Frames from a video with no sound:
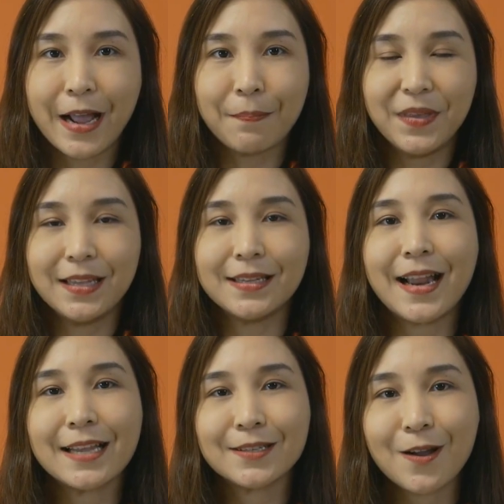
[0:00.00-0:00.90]
ระดับ
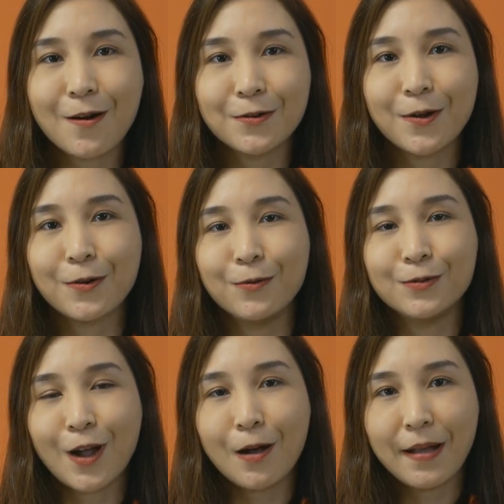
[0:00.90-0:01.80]
international โดยคุณ
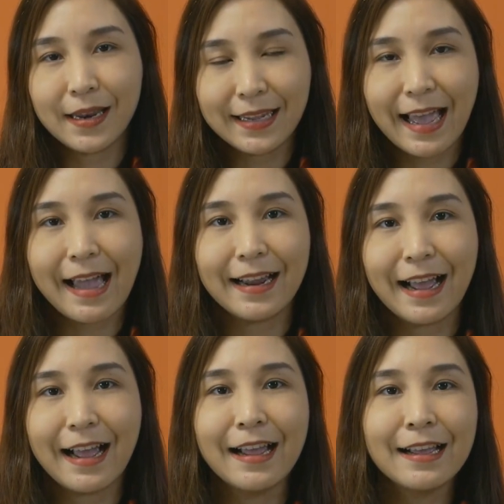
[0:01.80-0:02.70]
ช่อพานิกานะ
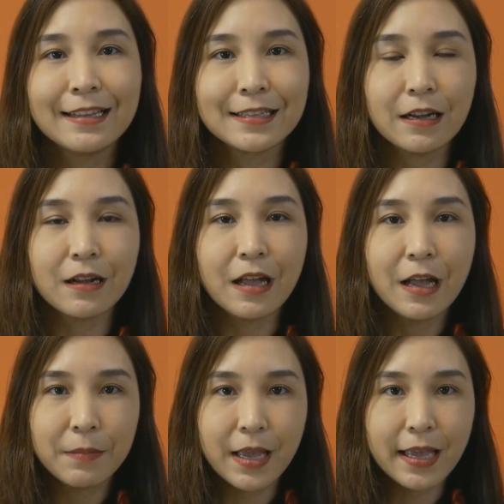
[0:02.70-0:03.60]
คะ ซึ่ง
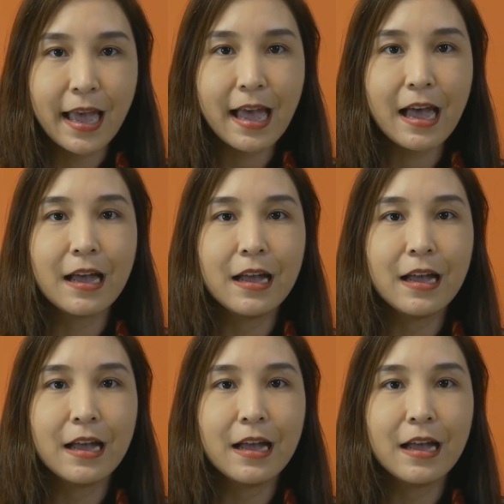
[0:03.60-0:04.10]
เพียงแค่